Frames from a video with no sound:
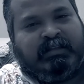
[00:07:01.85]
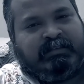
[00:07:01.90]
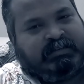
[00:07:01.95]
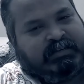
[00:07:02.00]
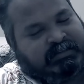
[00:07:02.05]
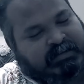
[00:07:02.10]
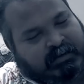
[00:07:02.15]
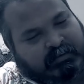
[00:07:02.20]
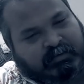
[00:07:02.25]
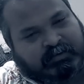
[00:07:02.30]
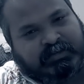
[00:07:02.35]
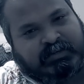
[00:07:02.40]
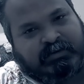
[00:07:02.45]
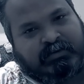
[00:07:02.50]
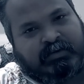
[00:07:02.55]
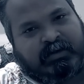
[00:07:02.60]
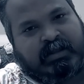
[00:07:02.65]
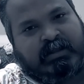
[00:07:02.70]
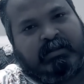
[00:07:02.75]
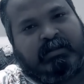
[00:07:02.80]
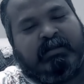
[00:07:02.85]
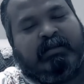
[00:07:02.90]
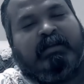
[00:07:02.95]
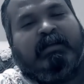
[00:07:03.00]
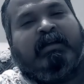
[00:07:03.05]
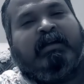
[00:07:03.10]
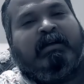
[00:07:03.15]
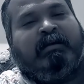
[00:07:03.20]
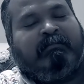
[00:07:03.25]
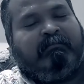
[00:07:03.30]
চেষ্টা করছি করার
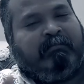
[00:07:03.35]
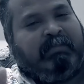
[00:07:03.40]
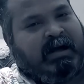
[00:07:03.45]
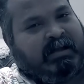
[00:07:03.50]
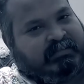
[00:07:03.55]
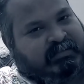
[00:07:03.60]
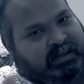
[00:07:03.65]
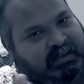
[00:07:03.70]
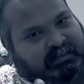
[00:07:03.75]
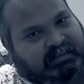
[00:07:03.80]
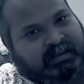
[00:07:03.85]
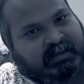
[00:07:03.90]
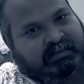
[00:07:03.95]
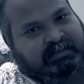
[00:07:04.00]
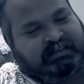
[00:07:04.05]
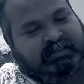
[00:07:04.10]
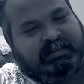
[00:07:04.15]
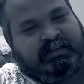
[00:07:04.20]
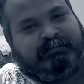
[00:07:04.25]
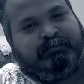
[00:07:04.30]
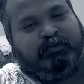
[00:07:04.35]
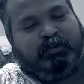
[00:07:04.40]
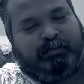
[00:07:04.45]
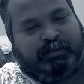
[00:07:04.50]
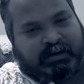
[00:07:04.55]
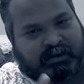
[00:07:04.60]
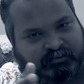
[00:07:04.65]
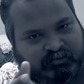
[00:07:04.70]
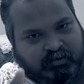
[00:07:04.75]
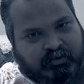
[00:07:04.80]
বাসায় থাকছি
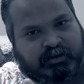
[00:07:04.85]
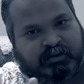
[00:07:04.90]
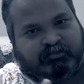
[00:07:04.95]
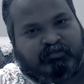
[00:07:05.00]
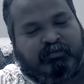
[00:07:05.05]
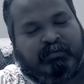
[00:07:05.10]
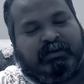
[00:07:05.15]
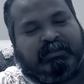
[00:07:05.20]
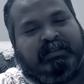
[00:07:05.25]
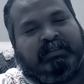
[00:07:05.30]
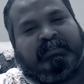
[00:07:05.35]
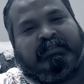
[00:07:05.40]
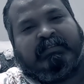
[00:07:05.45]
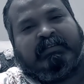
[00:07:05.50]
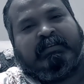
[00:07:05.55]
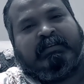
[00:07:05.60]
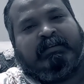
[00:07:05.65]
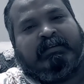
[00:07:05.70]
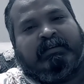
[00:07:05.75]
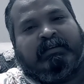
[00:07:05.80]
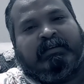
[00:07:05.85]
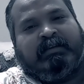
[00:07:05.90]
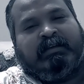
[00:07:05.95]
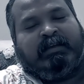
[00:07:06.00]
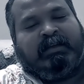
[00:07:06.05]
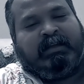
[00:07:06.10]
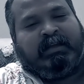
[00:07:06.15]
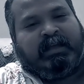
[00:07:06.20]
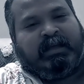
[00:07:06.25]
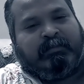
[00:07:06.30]
পরিবারের সঙ্গে সময় দিচ্ছি
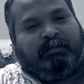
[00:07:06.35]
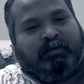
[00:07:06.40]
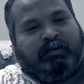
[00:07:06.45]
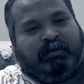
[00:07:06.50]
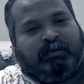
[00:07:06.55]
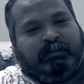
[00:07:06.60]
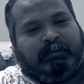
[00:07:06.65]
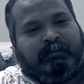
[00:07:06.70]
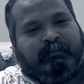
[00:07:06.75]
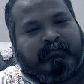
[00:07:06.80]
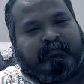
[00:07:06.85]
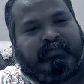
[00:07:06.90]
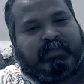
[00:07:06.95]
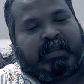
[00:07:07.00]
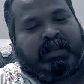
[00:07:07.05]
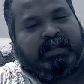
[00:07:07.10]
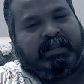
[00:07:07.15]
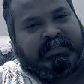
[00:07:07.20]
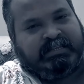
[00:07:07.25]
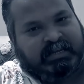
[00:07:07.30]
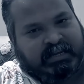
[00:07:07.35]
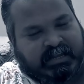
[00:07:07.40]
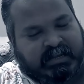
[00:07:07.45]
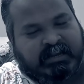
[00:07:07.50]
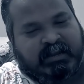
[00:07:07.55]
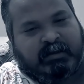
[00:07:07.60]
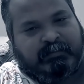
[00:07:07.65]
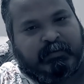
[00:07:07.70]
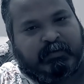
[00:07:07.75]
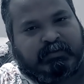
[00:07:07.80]
এবং নিজেকে
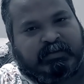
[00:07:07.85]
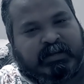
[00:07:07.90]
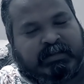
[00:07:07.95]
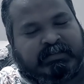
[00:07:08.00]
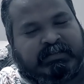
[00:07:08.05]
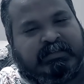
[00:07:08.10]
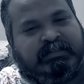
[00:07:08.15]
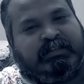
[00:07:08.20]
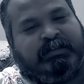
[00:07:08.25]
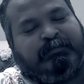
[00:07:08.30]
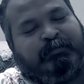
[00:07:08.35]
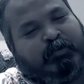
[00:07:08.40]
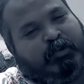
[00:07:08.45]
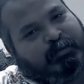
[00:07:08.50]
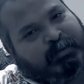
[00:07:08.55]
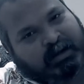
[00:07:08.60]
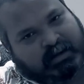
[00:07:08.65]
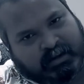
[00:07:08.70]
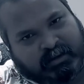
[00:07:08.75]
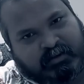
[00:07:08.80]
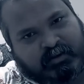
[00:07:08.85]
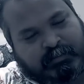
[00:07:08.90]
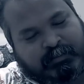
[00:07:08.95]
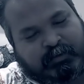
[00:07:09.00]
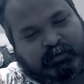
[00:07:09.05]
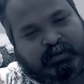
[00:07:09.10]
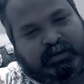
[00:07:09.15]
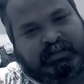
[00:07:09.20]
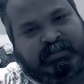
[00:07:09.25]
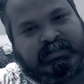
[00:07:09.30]
নিরাপদ রাখছি নিজের পরিবারকে
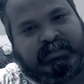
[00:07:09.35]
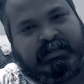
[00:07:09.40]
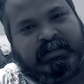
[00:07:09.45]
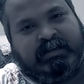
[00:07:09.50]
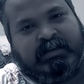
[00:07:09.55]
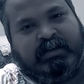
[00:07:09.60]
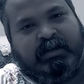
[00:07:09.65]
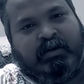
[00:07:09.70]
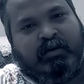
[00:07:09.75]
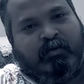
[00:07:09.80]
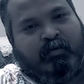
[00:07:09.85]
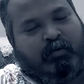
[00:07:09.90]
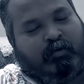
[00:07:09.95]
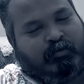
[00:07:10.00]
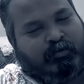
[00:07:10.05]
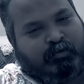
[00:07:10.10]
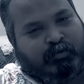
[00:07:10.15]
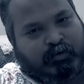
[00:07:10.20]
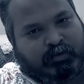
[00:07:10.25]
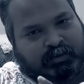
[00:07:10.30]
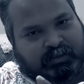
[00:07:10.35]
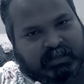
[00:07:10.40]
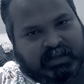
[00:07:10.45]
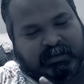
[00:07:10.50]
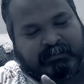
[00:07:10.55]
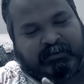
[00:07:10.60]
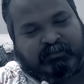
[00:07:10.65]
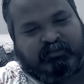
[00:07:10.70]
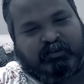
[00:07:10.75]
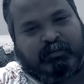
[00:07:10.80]
নিরাপদ রাখছি অনুরোধ
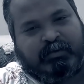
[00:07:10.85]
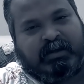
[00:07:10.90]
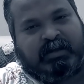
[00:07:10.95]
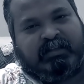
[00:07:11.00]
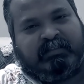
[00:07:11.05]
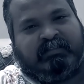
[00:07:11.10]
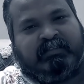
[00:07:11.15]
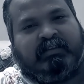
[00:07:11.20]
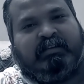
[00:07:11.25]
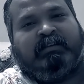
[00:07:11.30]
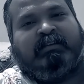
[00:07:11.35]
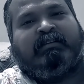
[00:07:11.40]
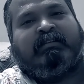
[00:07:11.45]
থাকবে সবার কাছে